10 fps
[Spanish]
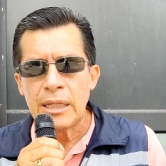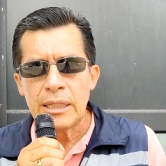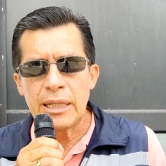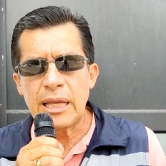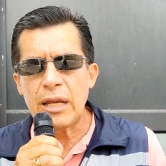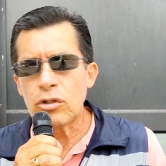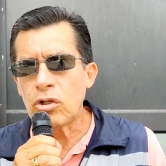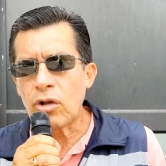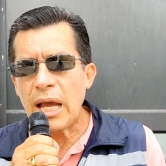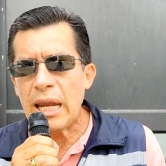de que los
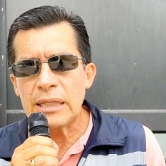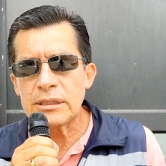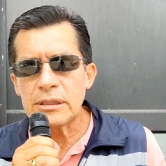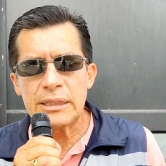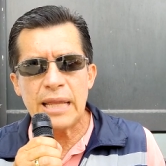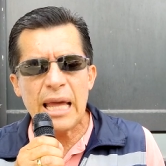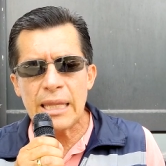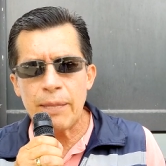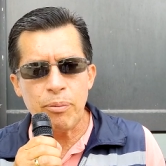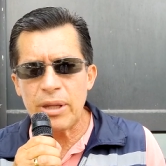locales
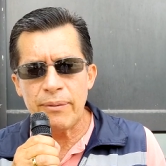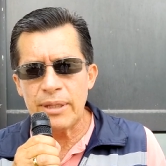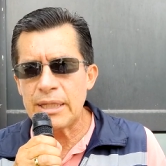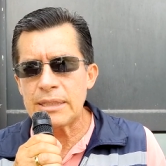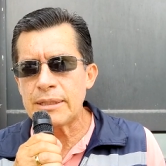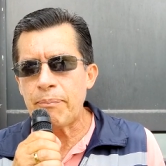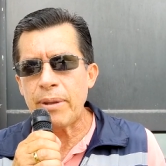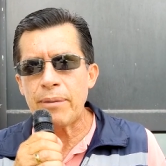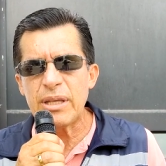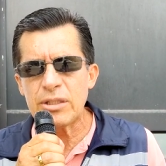nadie puede vender sin
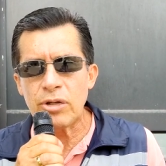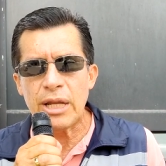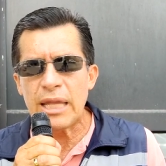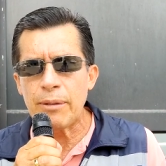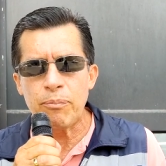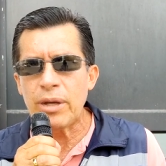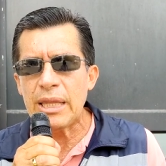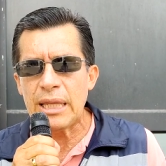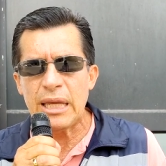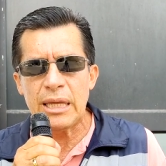permiso, nadie
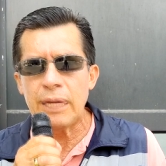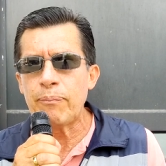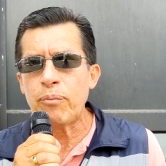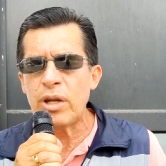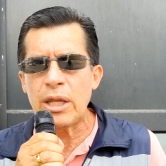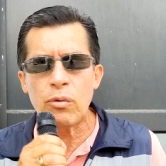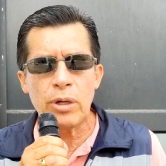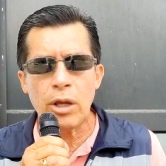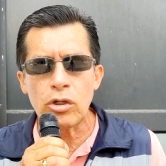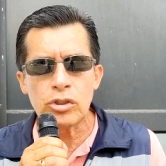puede poner
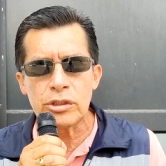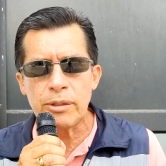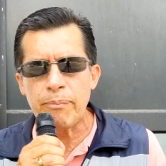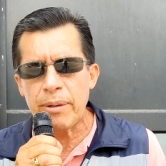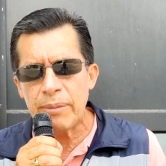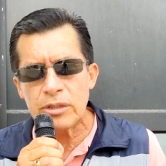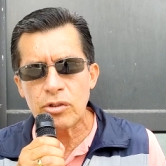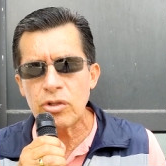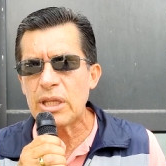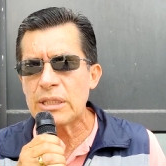un negocio sin
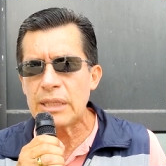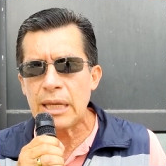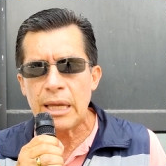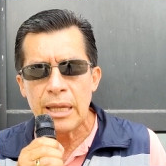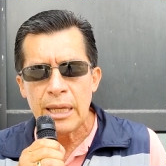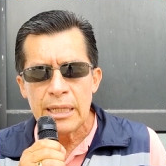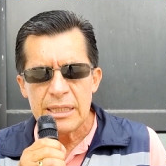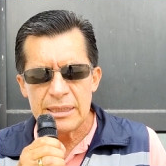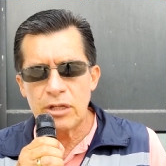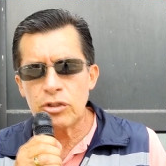permiso. Yo decía,
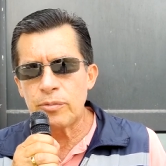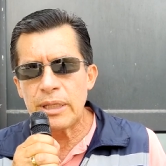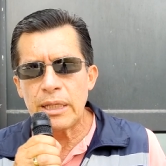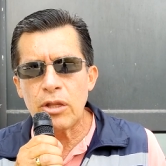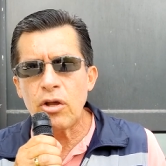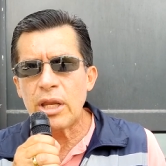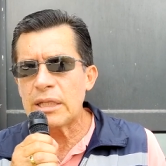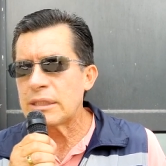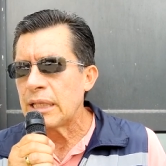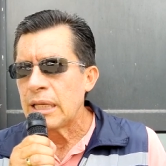si los
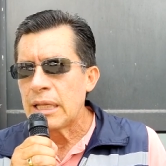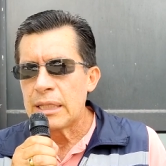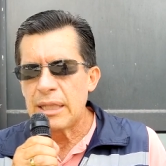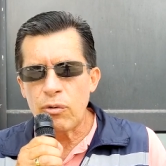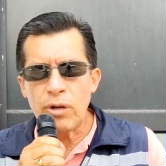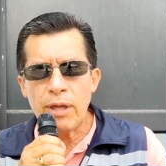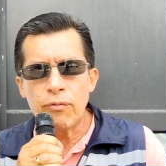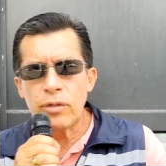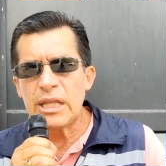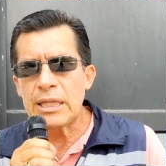vendedores de una
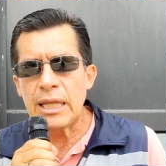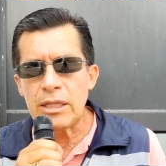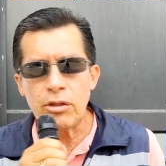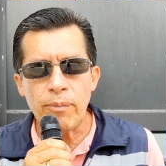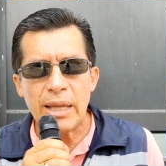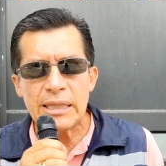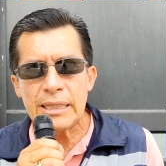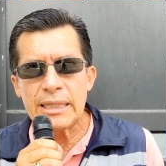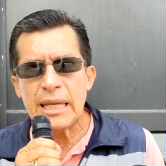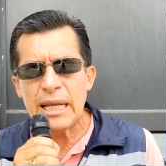fundita de
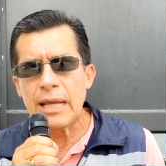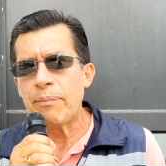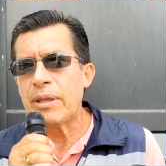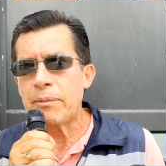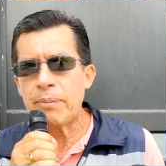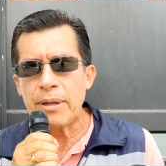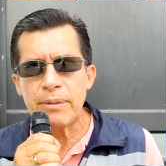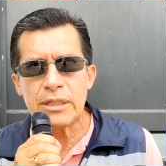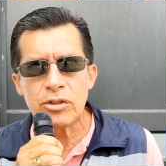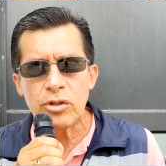tomate tienen que pedir
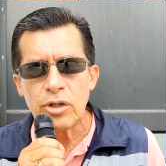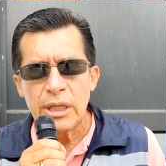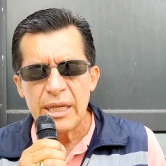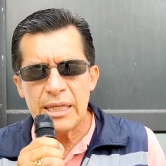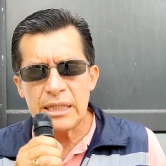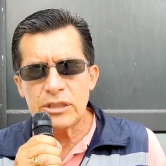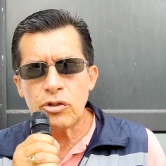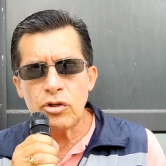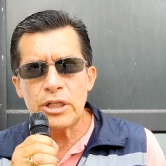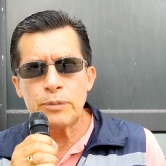permiso, y
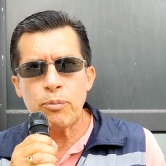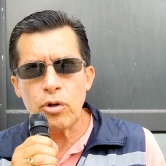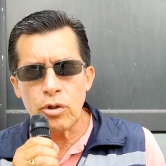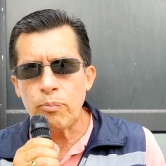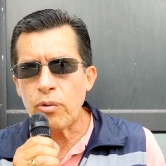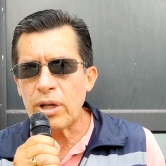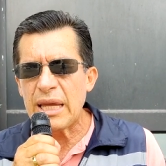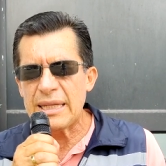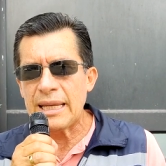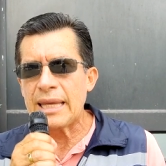esto no es por,
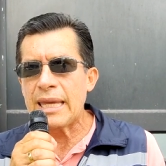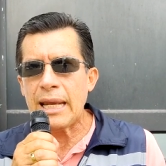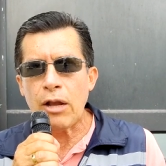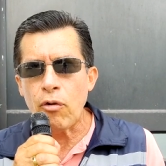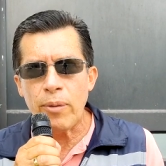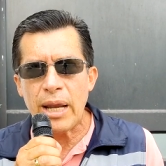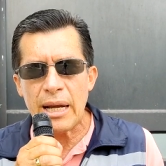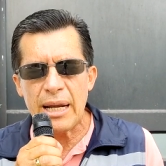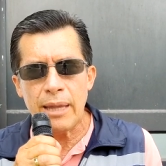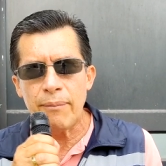porque se quiere
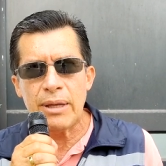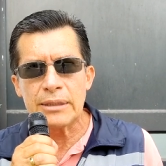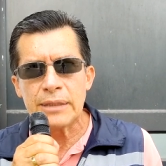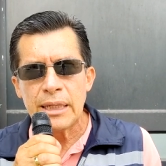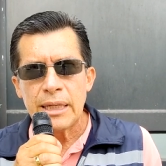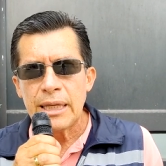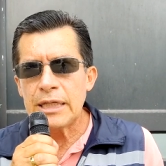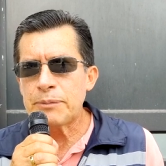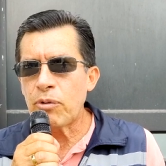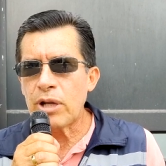cobrar nada más,
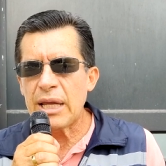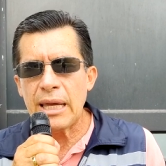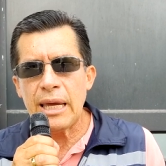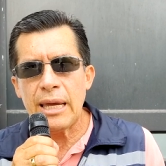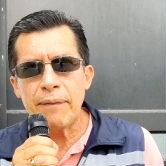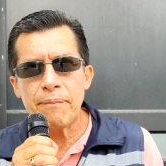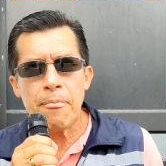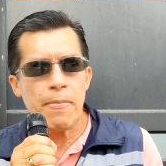es porque